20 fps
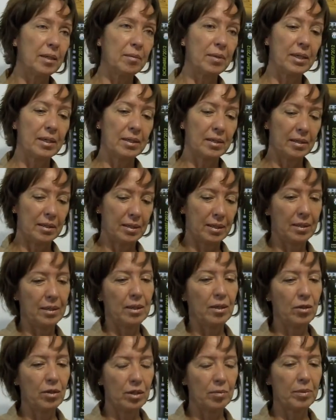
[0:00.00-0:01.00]
tema, que
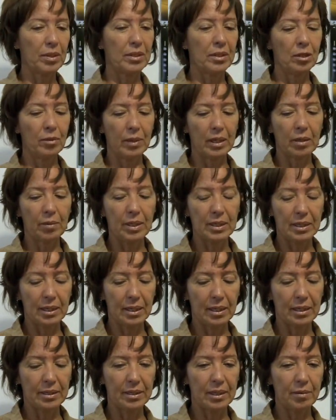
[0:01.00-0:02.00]
ya lo he repetido varias
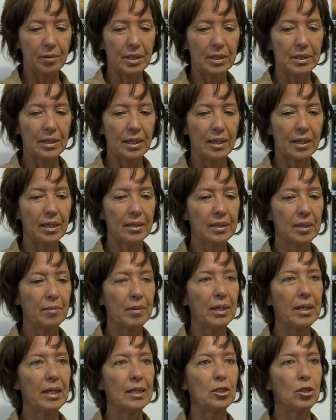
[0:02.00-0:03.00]
veces en la entrevista, es el
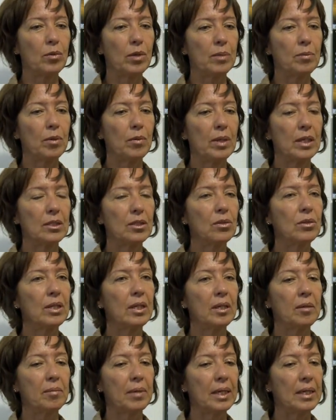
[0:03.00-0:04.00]
tema de la sobrepoblación de
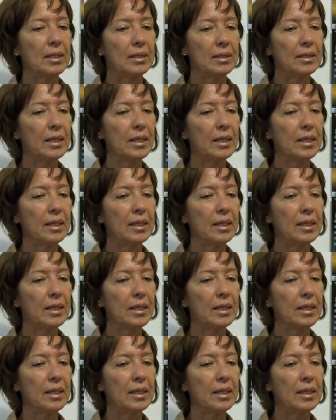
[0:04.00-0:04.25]
animales.